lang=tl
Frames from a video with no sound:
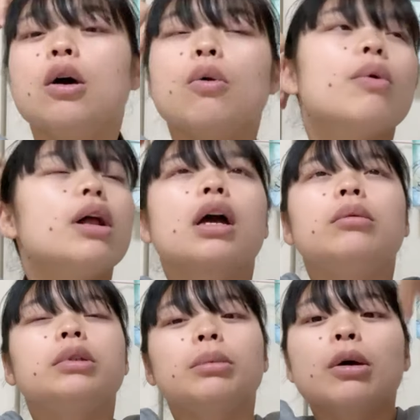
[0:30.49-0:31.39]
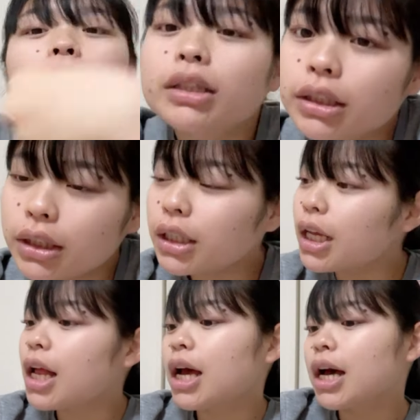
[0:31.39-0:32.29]
Welcome to my YT channel
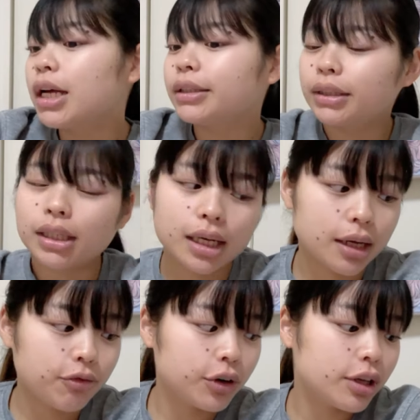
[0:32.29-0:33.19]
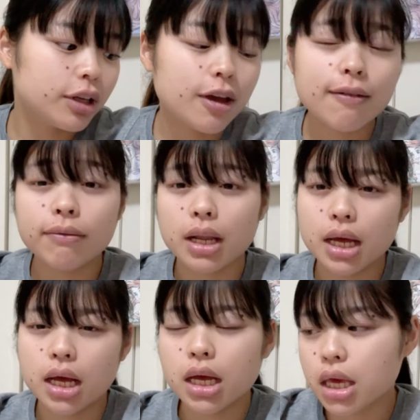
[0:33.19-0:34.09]
at for today
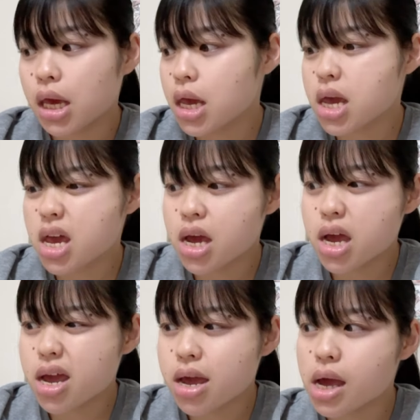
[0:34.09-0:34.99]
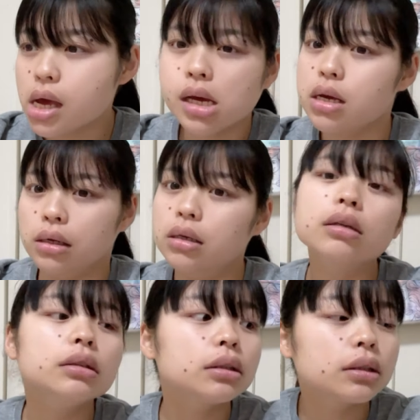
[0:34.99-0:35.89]
vlog
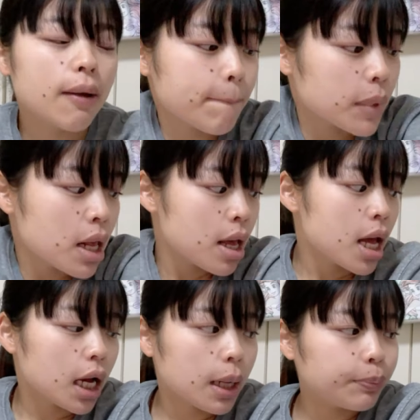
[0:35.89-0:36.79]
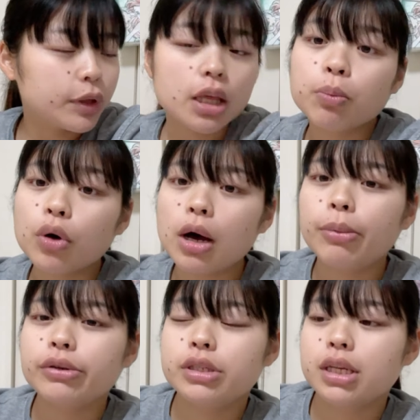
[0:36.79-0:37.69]
is update po
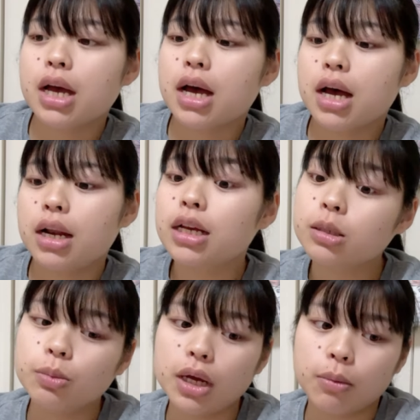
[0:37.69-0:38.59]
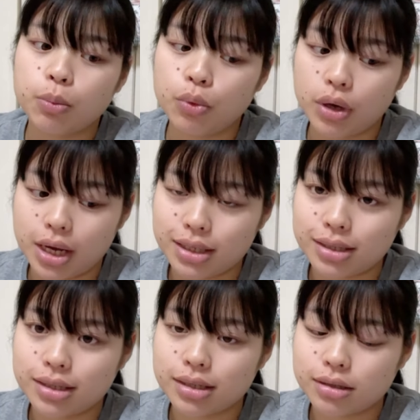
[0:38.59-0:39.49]
about sa last vlog po
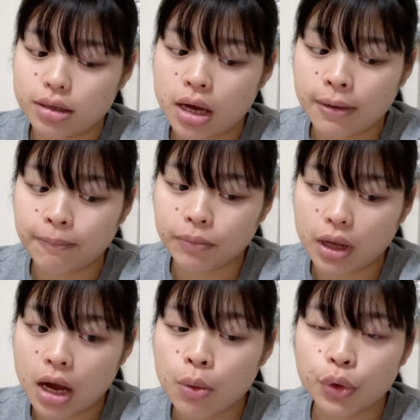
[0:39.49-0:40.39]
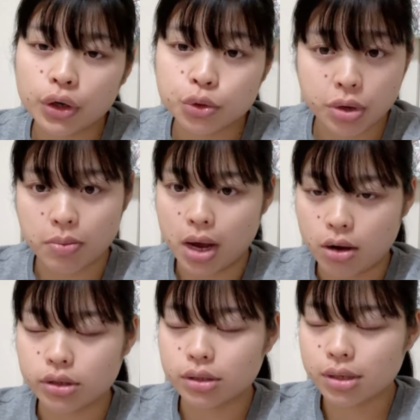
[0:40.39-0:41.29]
guys. Um, our dream house.